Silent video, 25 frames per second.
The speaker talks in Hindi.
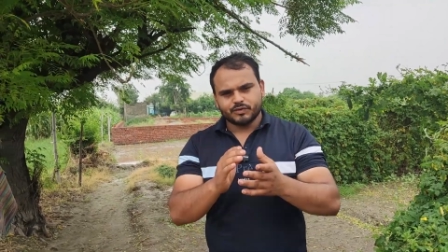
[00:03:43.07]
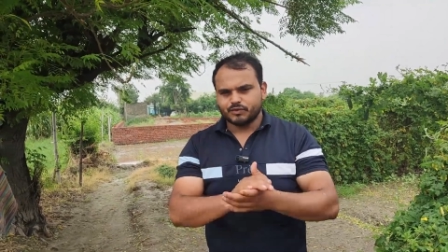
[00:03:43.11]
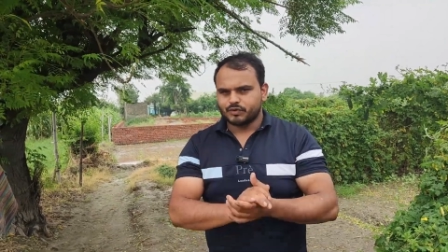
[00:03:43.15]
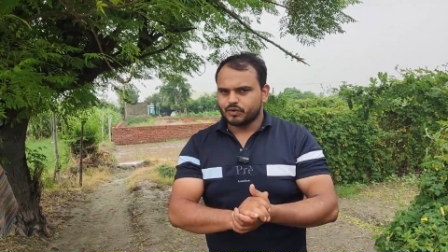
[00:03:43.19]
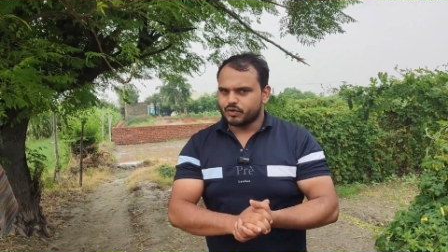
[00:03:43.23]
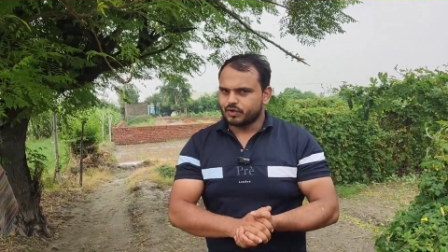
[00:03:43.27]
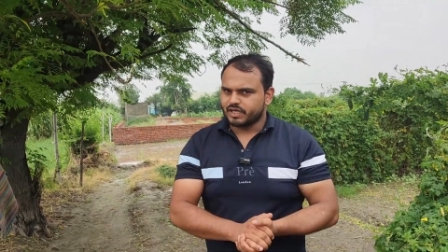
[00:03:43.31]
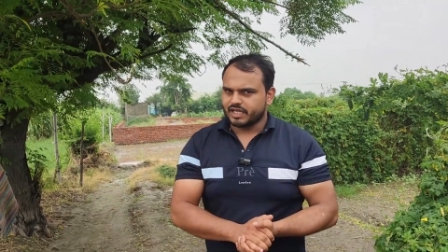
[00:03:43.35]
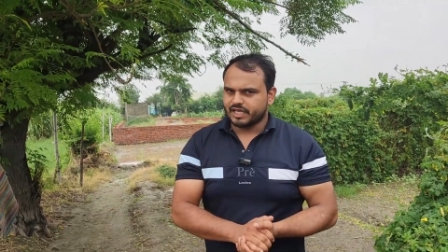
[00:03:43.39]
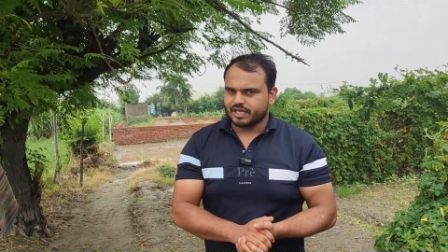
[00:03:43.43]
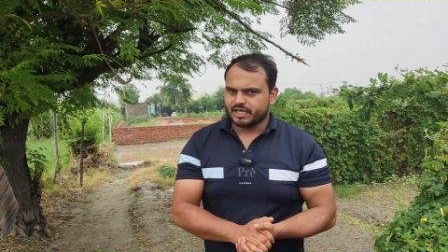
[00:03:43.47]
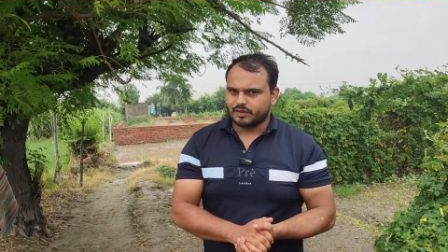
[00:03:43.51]

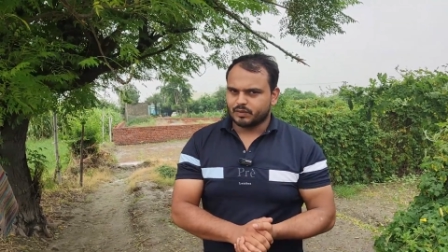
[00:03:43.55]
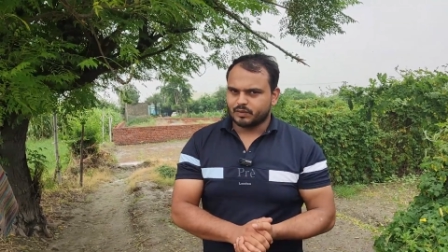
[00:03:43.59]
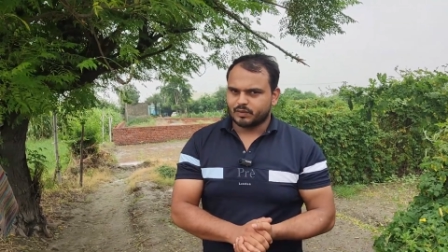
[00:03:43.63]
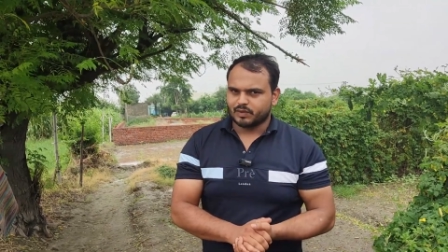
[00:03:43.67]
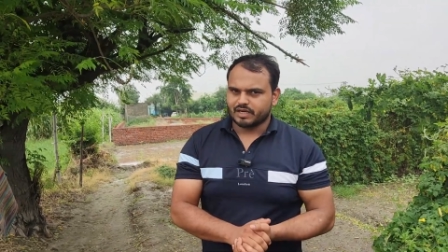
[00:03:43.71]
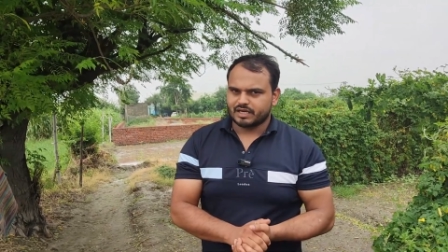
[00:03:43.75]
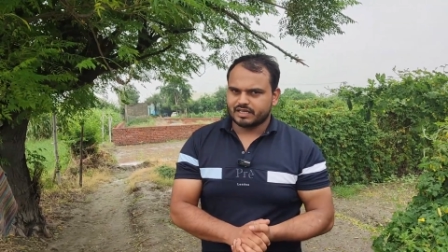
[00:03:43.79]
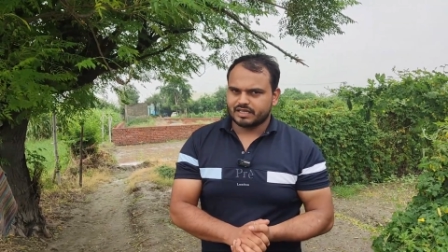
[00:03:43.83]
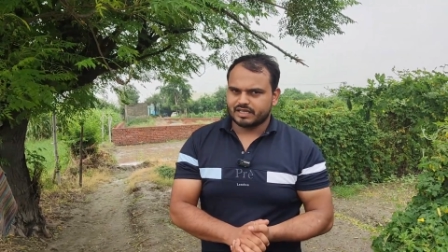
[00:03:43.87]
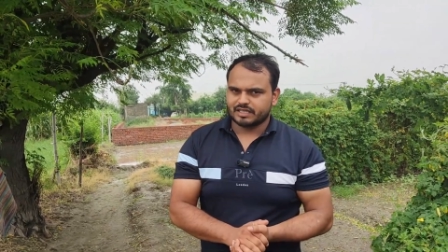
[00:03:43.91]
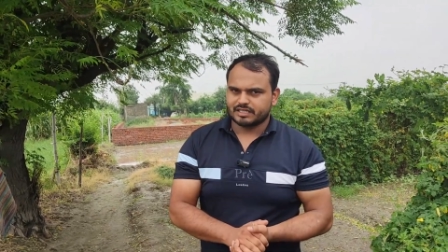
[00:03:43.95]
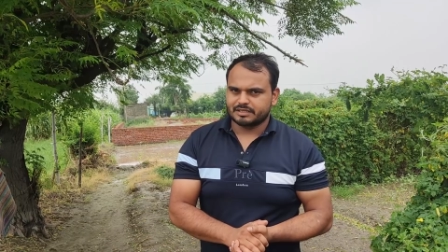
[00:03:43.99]
वो नहीं
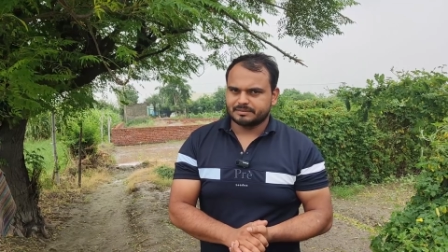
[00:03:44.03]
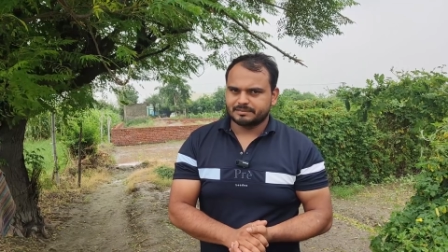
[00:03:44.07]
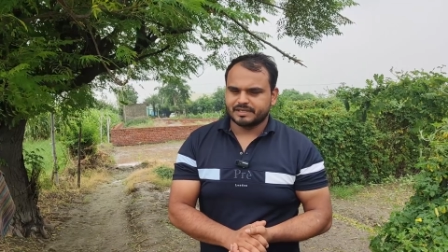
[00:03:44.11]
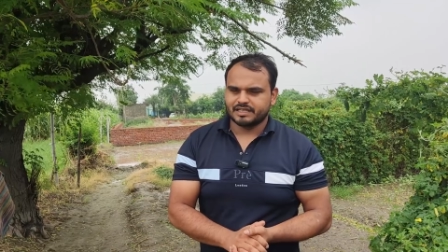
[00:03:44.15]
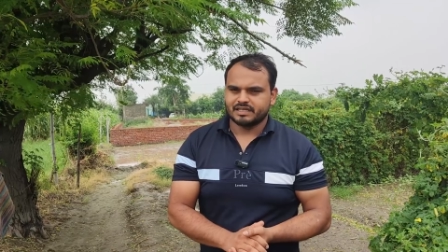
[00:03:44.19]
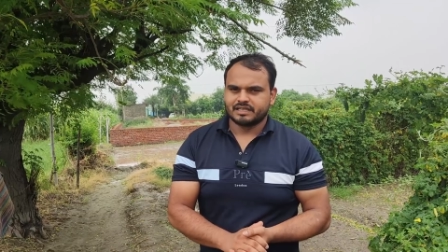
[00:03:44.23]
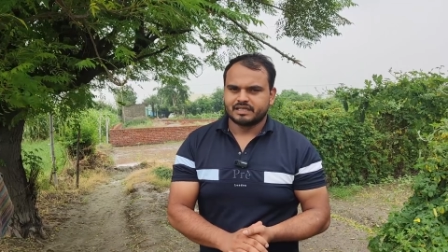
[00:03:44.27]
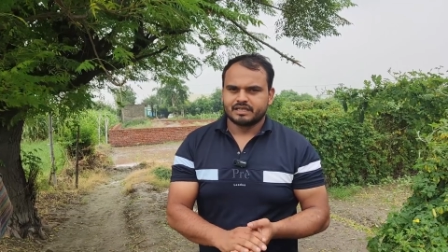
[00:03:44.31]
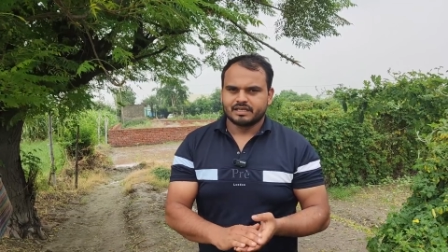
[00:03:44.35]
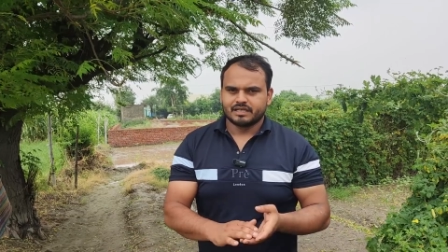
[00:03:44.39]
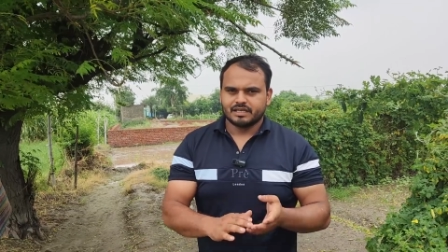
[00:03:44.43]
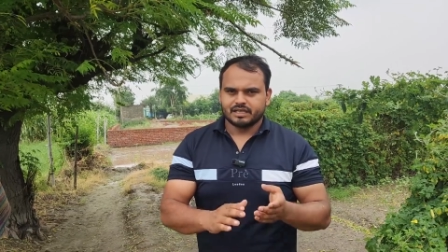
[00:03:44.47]
होगा खेत
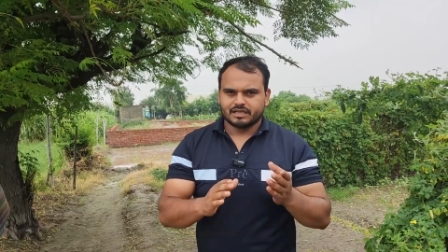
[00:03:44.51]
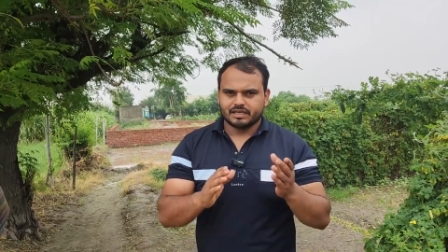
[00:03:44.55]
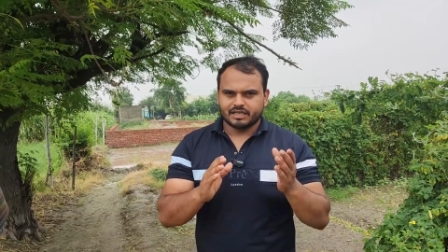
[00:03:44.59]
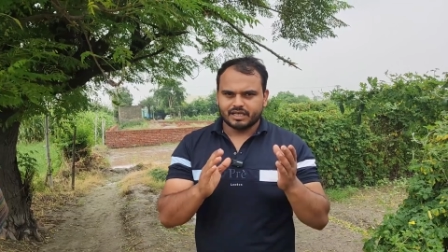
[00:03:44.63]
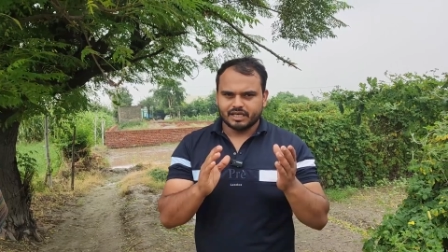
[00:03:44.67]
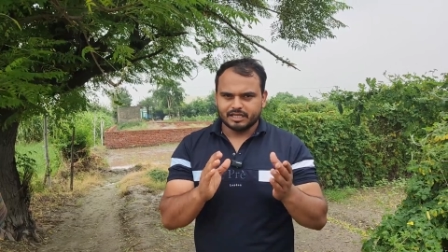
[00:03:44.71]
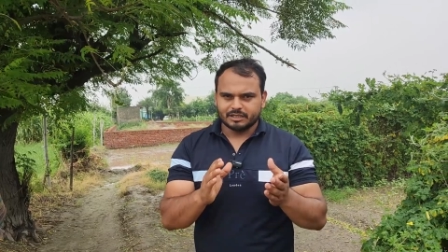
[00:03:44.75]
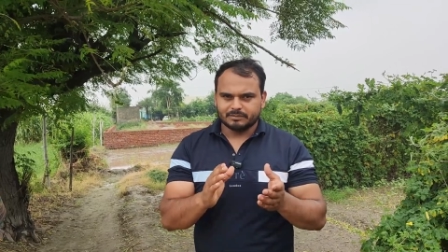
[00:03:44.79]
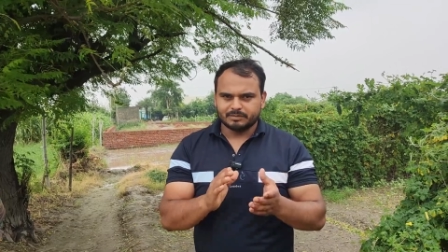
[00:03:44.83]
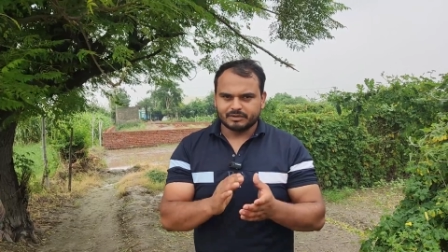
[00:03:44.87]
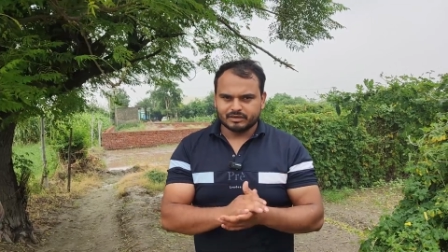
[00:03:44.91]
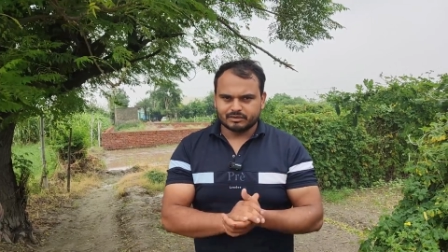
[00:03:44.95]
में
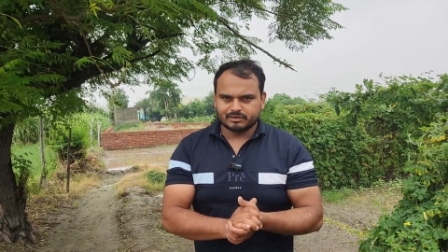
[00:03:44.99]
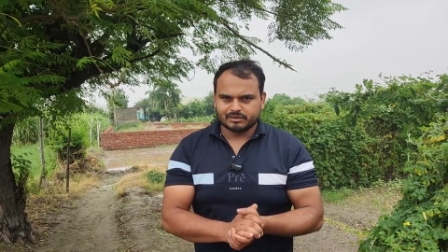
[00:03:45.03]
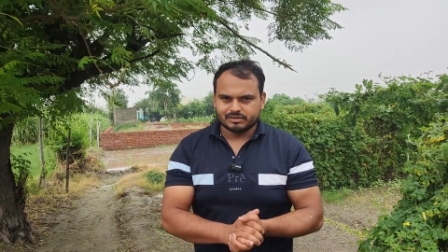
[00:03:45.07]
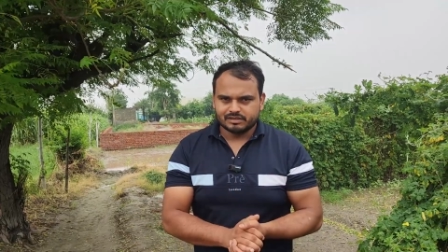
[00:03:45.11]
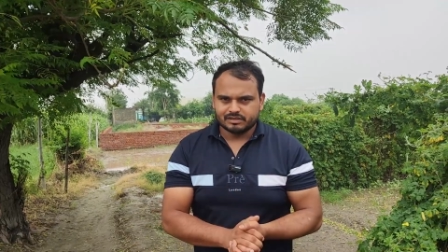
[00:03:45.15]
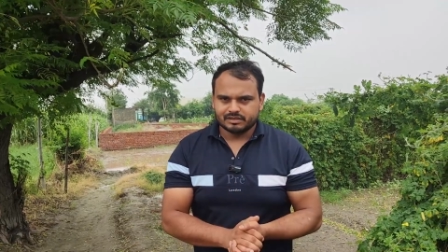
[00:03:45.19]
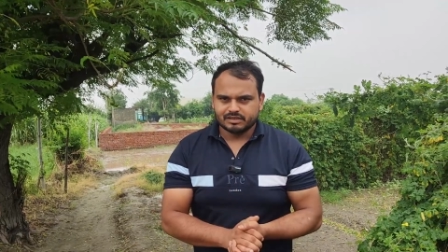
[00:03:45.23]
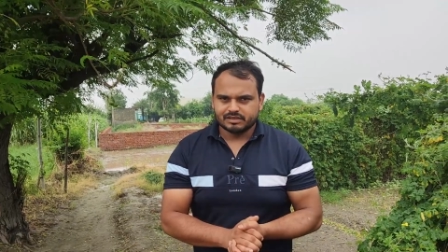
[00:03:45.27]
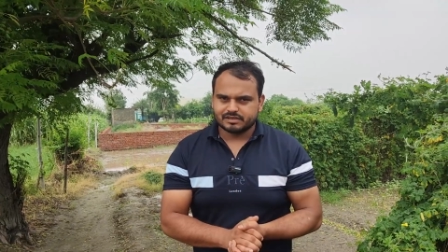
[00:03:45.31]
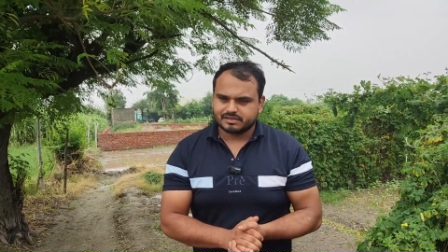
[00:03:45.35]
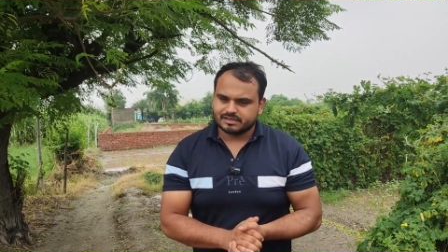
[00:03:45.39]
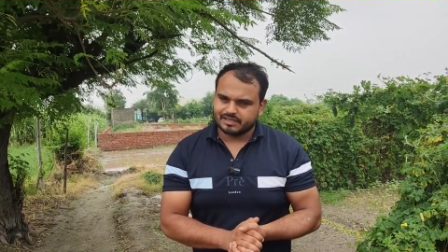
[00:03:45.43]
खेत
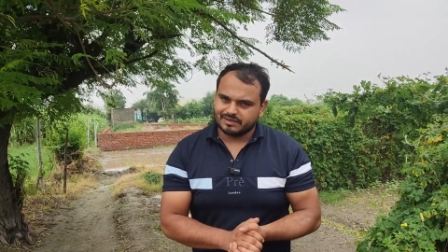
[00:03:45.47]
बिल्कुल